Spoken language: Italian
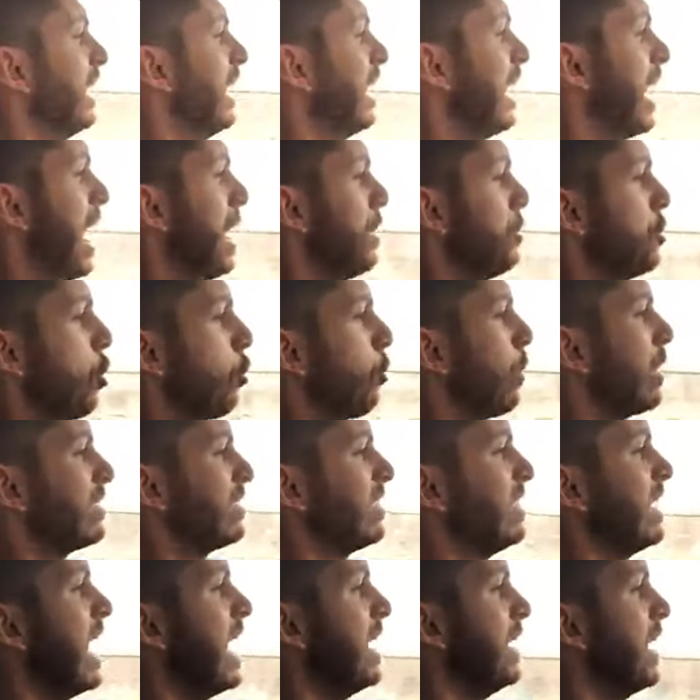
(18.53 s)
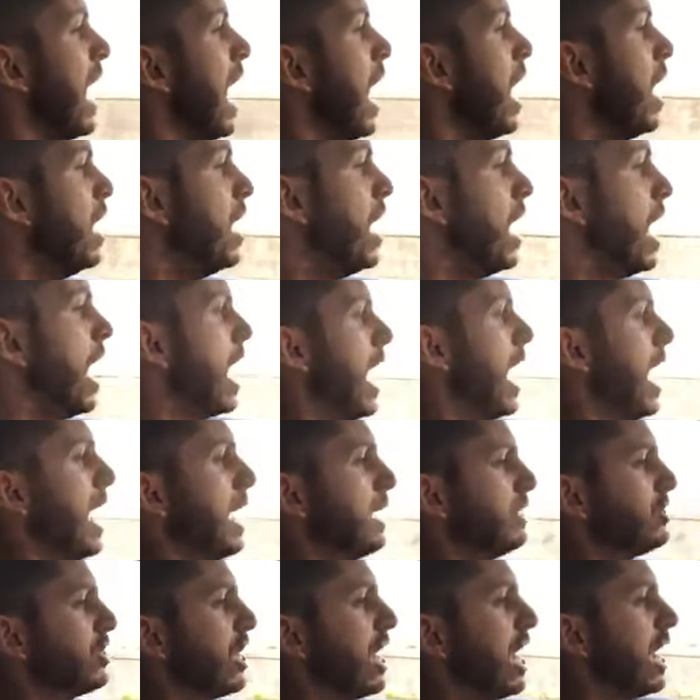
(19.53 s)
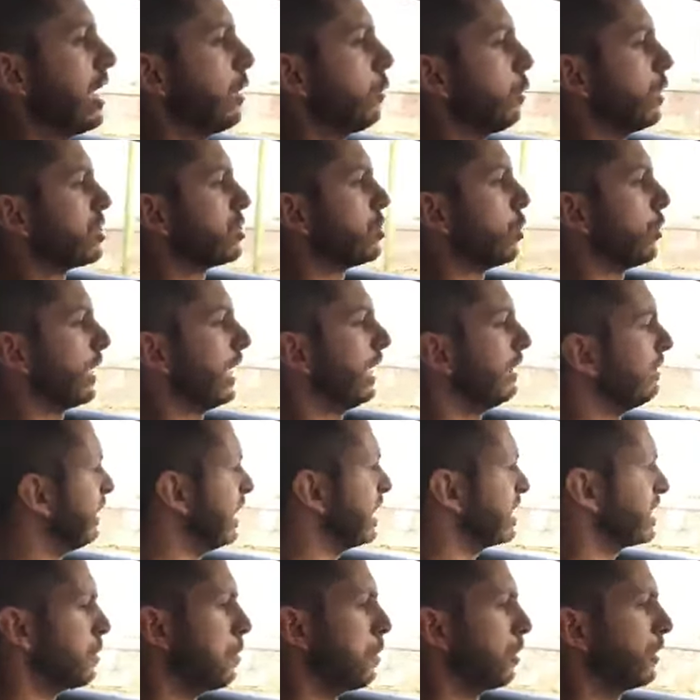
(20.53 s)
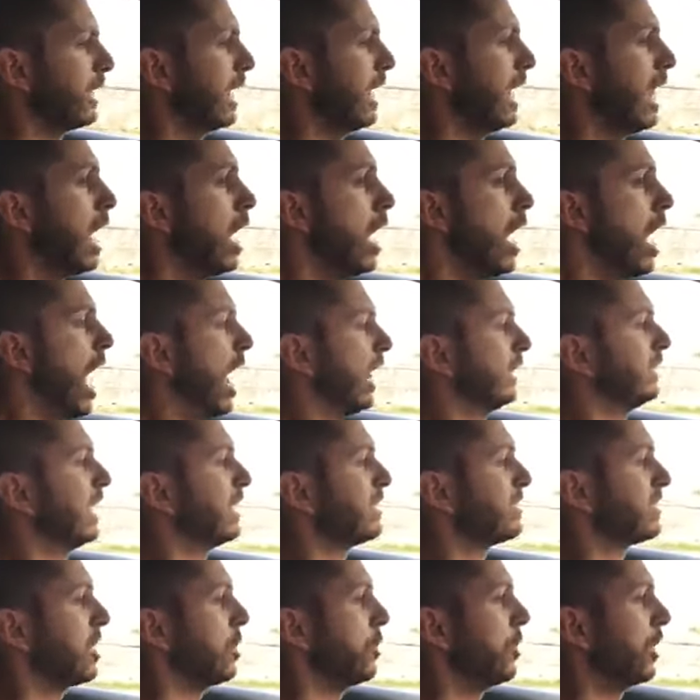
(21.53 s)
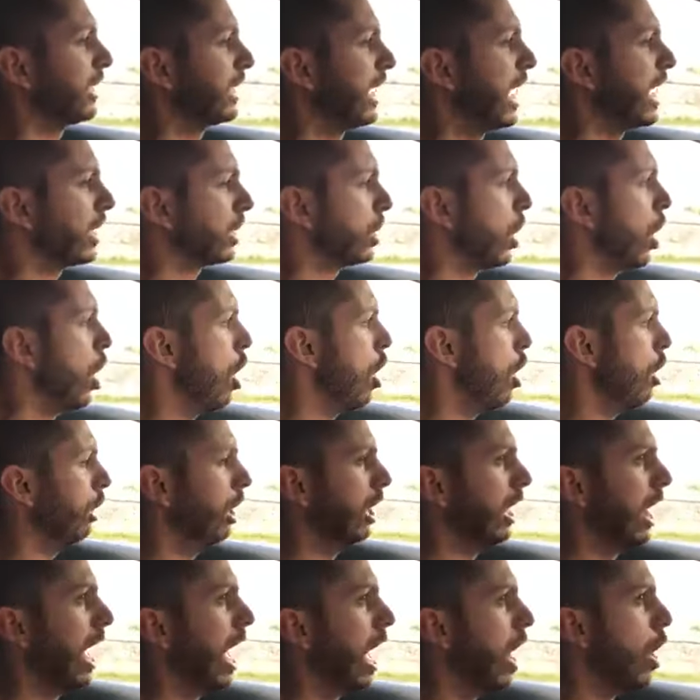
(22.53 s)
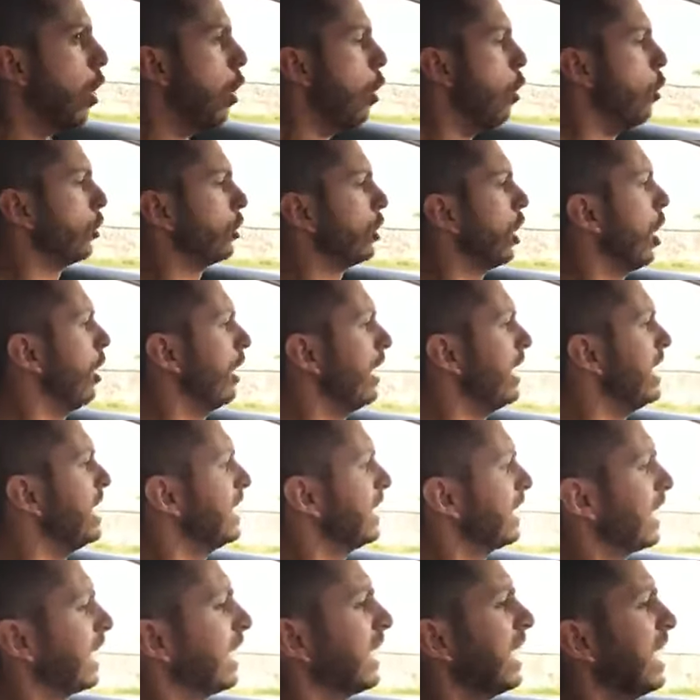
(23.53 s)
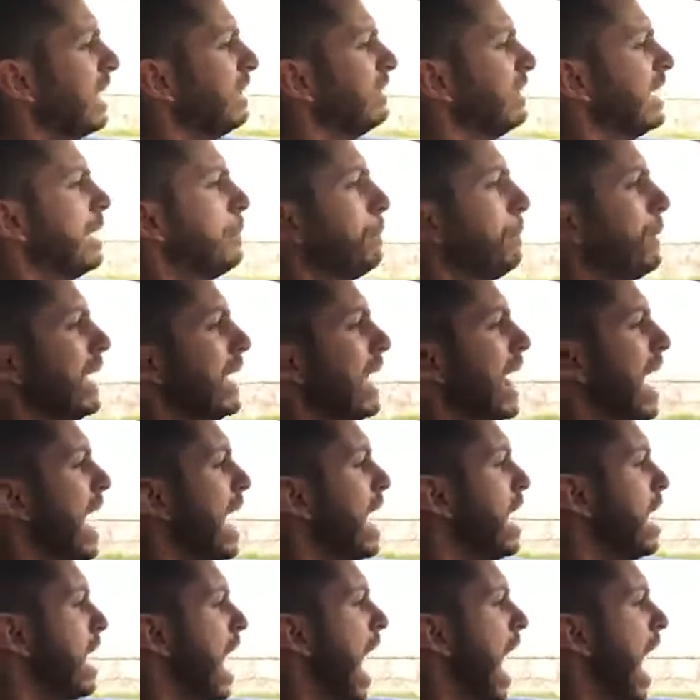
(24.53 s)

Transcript: dell'anno qua a Siena. Eh, c'è questo grandissimo hotel, attenzione che gol! Un gol incredibile!